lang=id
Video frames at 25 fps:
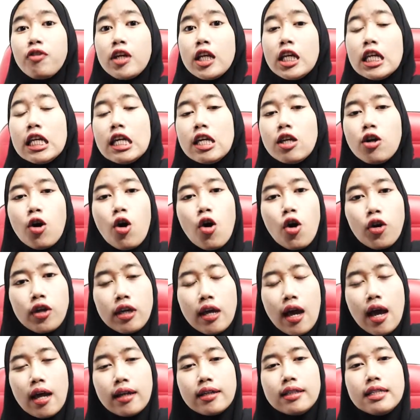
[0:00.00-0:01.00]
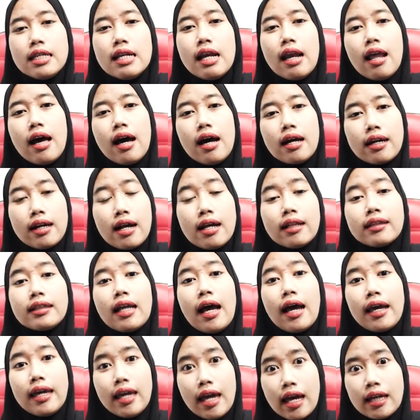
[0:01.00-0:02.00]
video yang dilarang
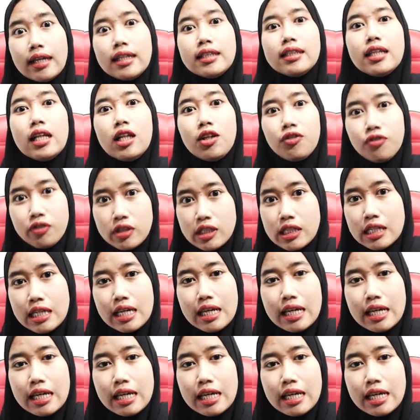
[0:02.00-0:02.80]
tayang di televisi